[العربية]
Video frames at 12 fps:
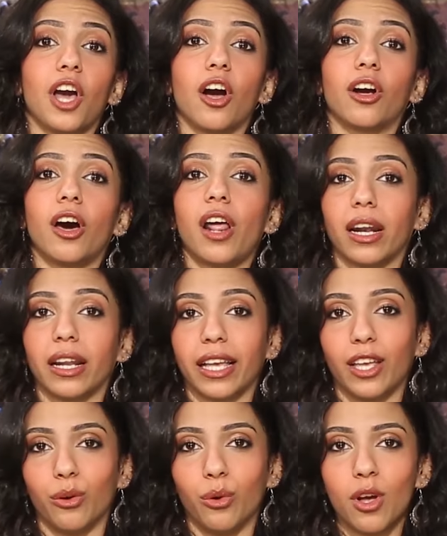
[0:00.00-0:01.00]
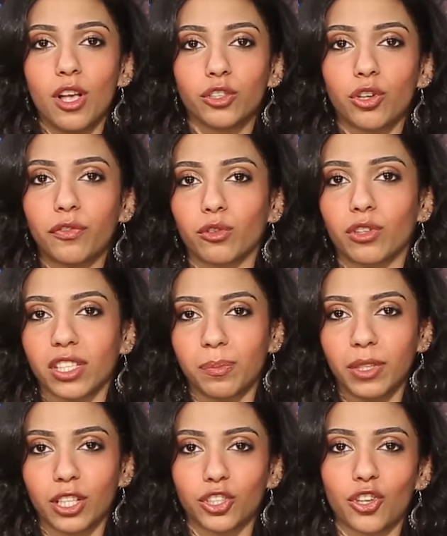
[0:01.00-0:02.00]
ياجرها لغيره شفتوا
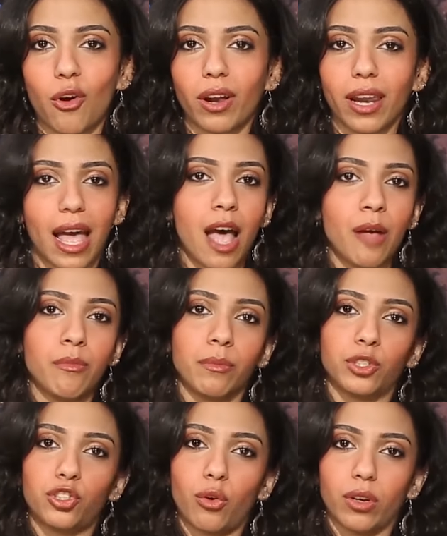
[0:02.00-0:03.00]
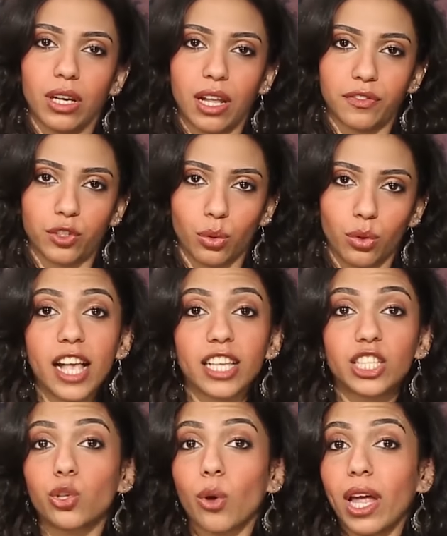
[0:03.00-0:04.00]
تظبيط الشغل اهم من الشغل نفسه
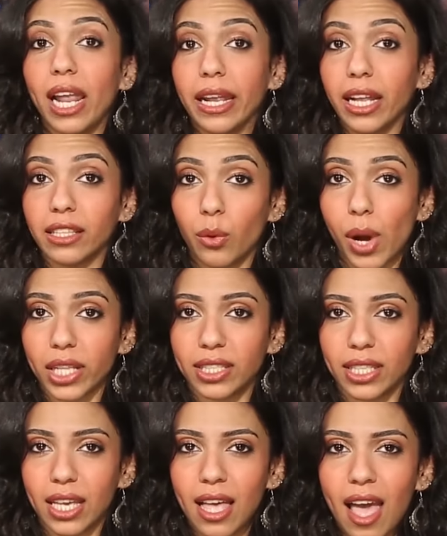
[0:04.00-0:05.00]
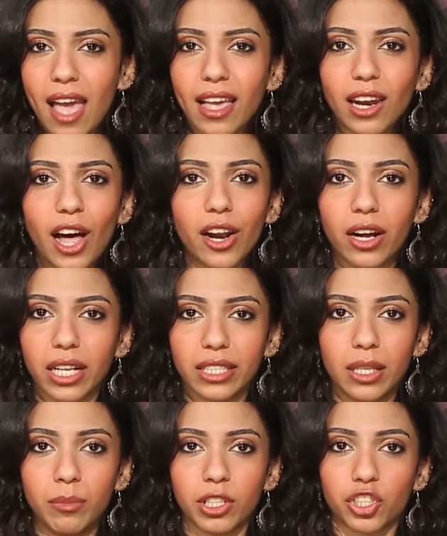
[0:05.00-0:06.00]
السؤال هنا دلوقتي هي الحركه
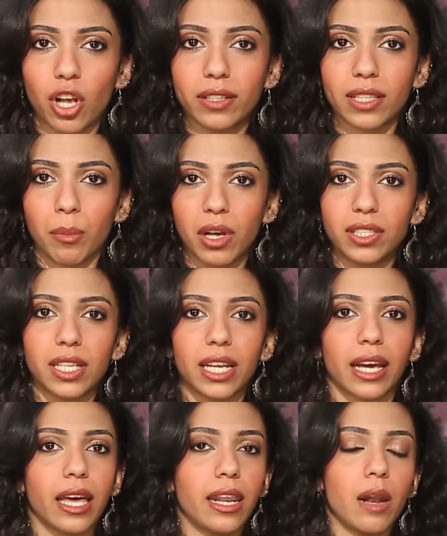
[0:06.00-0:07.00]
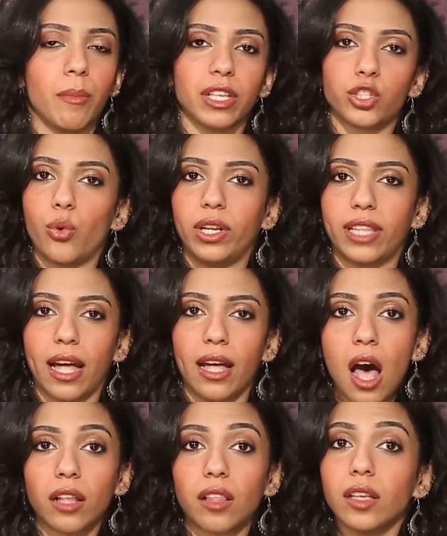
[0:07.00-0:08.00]
دي من الشخص المصري غير المسؤول ده
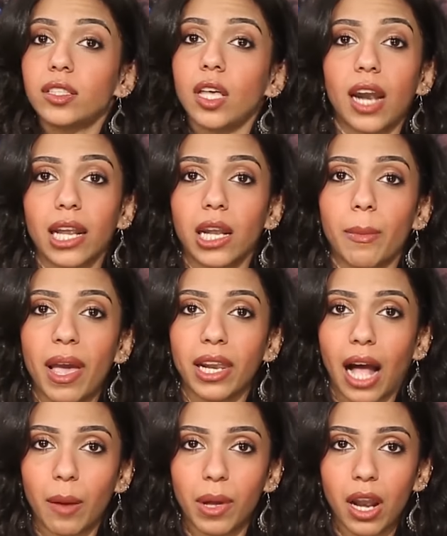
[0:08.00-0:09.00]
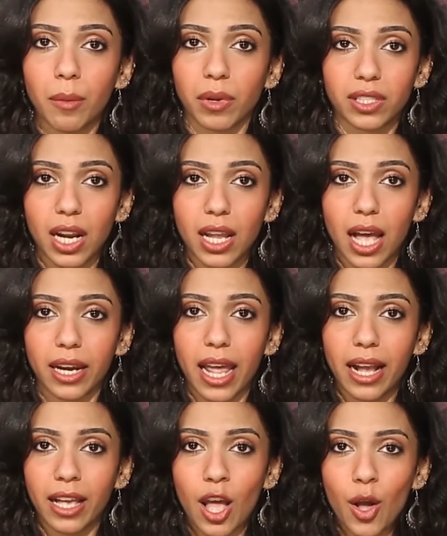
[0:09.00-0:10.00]
هتاثر على باقي العماله المصريه
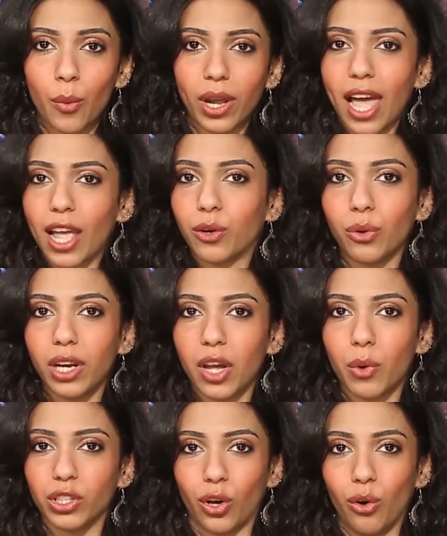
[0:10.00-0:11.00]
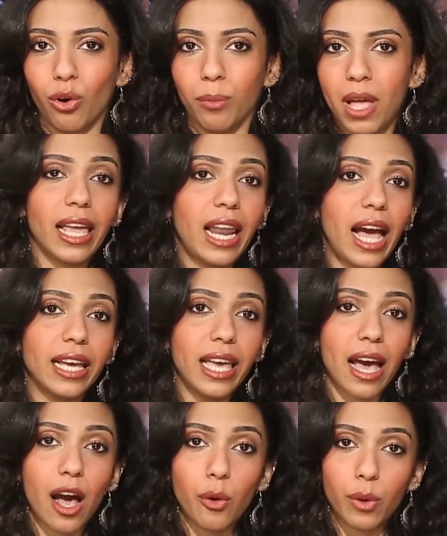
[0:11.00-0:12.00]
هناك ولا هيكون ايه وضعهم
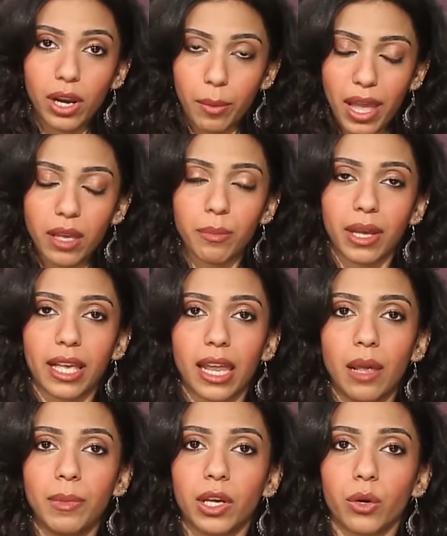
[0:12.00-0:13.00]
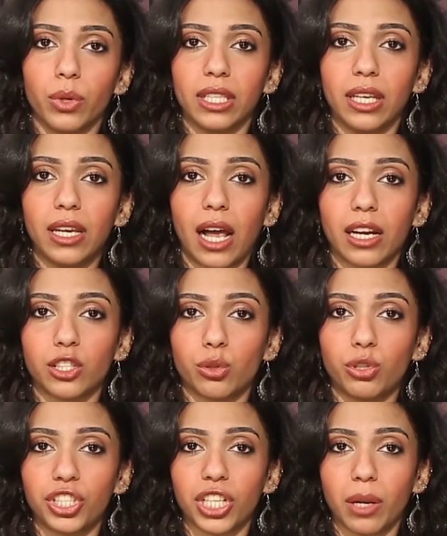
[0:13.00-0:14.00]
الحقيقه واللي باين من كلام الكويتيين على
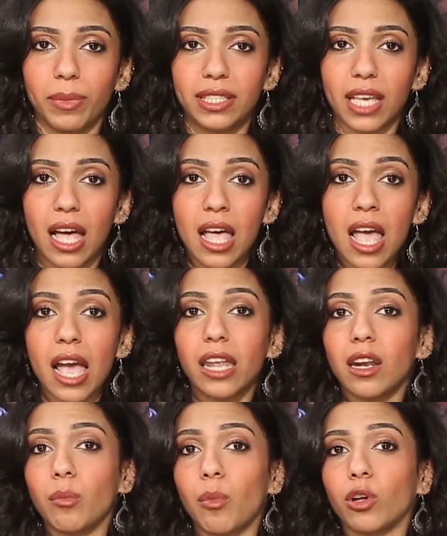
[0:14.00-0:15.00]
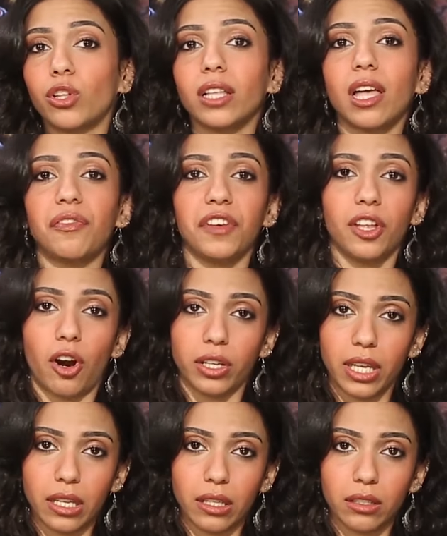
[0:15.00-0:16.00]
السوشيال ميديا ان الموضوع ده فيه
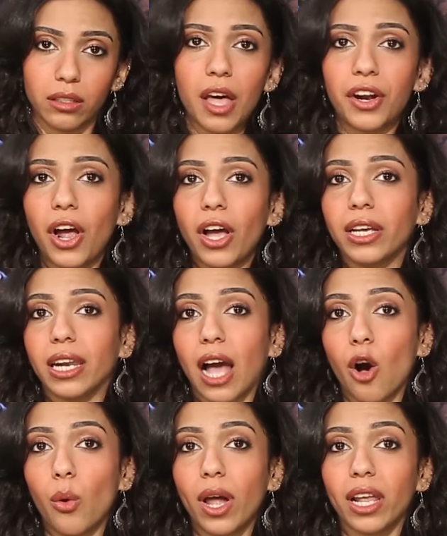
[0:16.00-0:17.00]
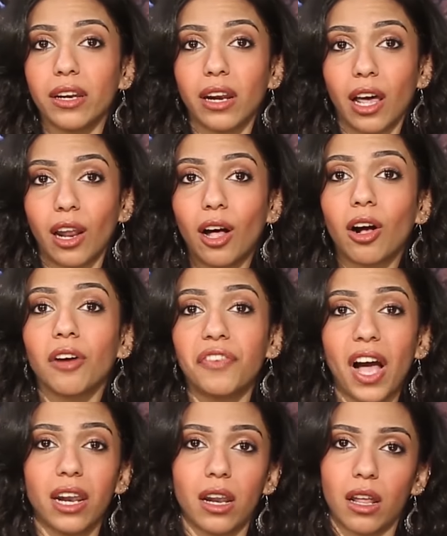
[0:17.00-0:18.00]
رايين الراي الاول ان العلاقه
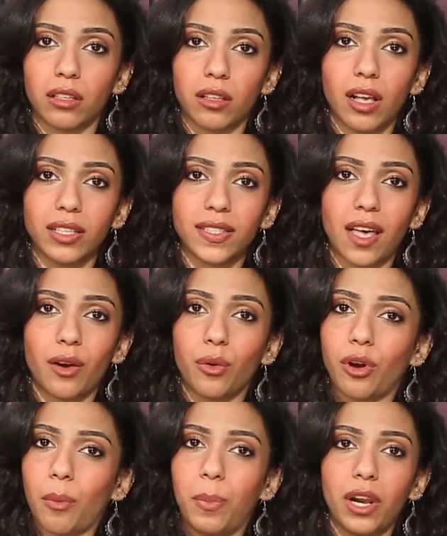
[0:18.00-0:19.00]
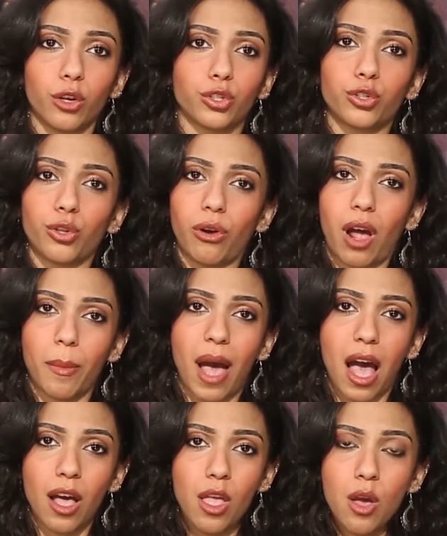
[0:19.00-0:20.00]
فعلا هتتاثر وربنا يسترها بقى